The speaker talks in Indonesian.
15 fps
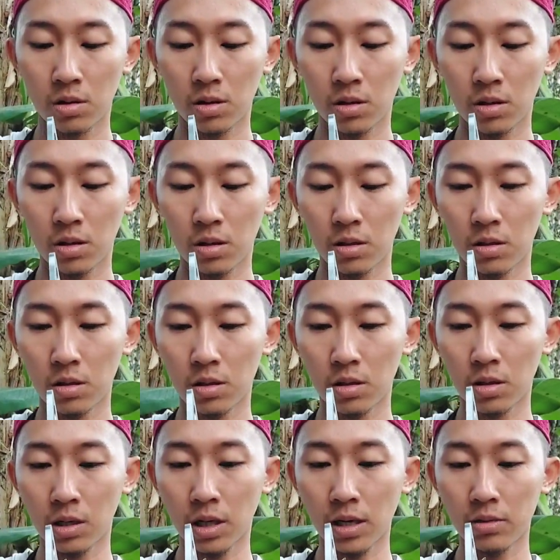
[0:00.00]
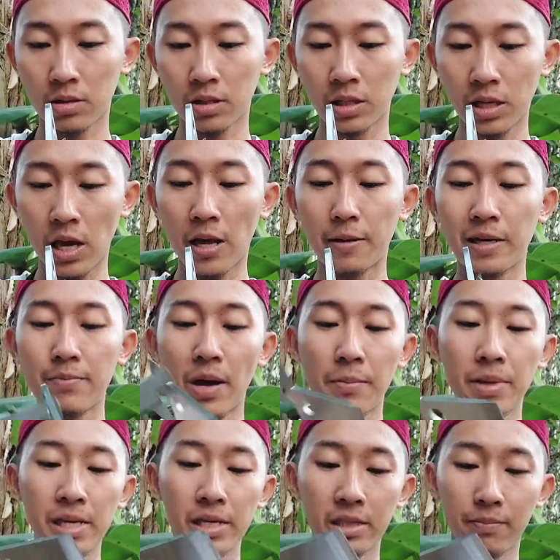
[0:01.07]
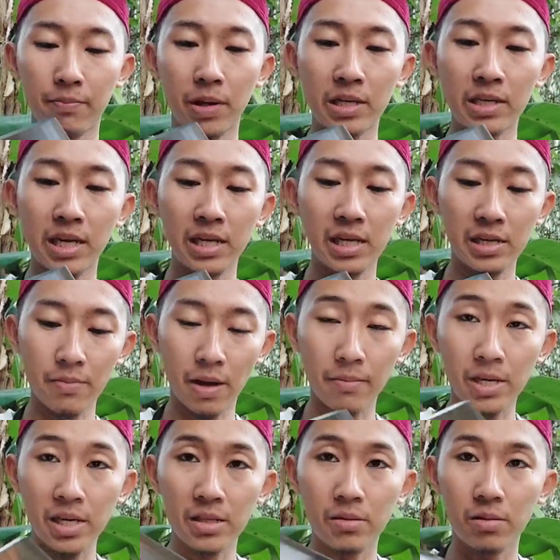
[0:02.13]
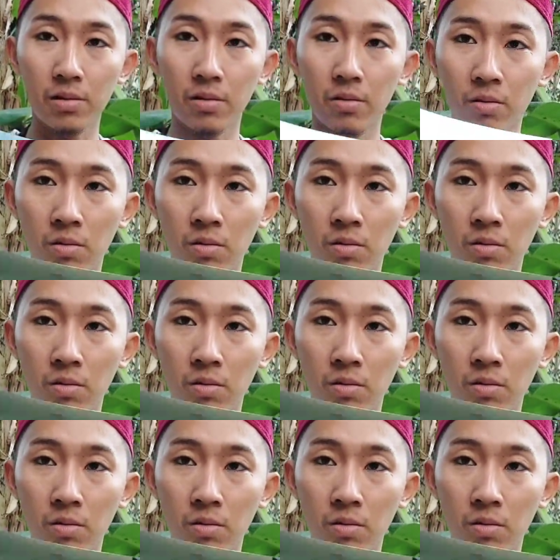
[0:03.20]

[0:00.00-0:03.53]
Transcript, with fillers: e, kalau di ah 5 mili tebalnya ini 5 mili dulur